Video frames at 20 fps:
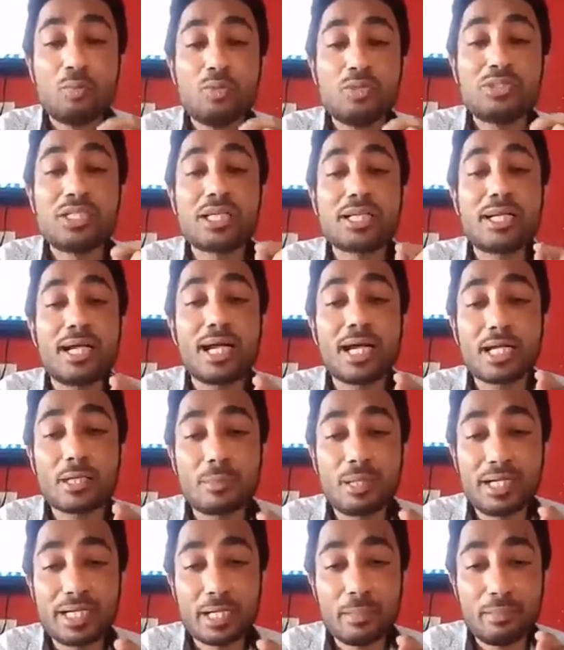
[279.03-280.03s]
मुझे
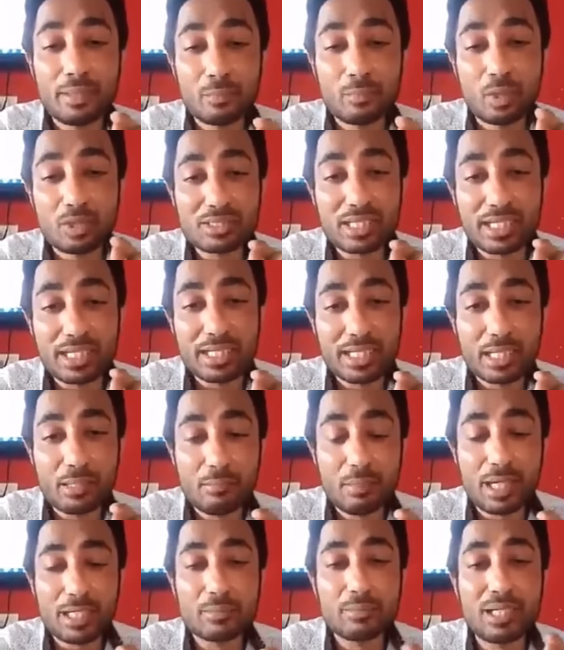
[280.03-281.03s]
घर बैठे बिग बॉस आने
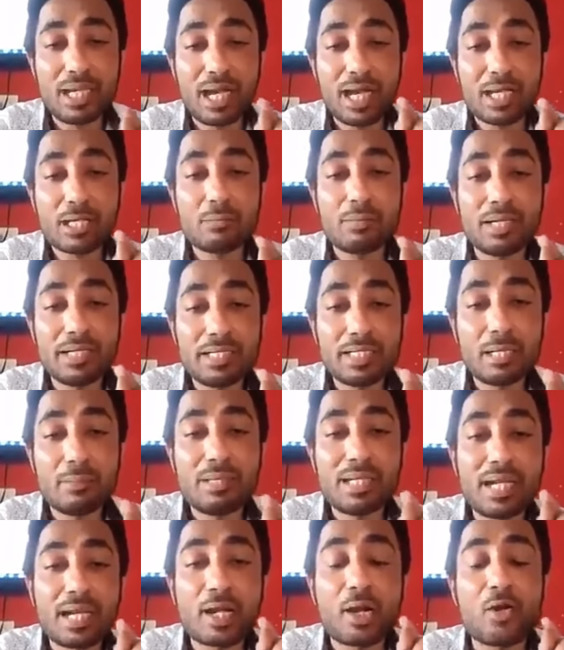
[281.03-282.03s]
के बाद भी हर
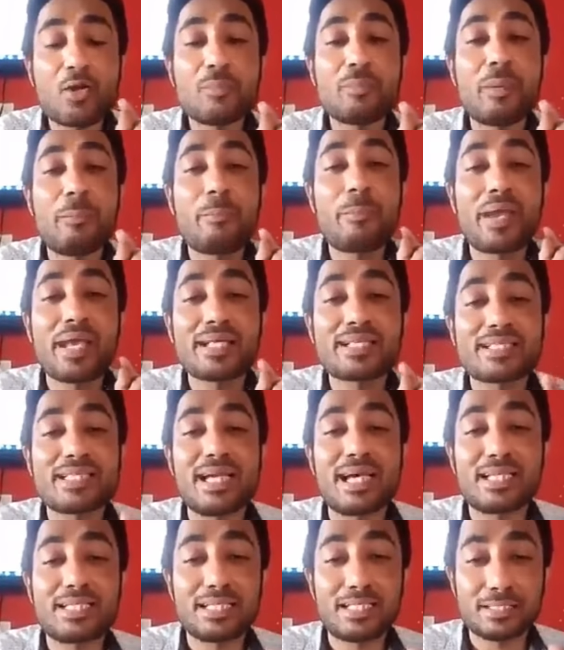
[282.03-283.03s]
महीना मेरे अकाउंट में
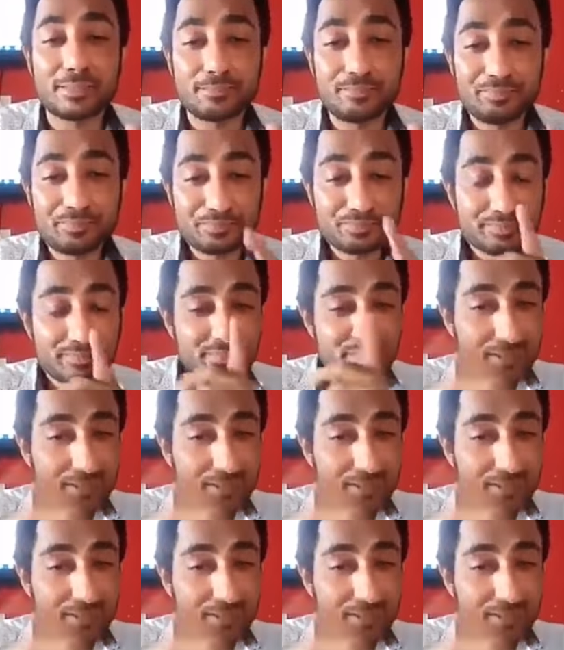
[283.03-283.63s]
पैसे आते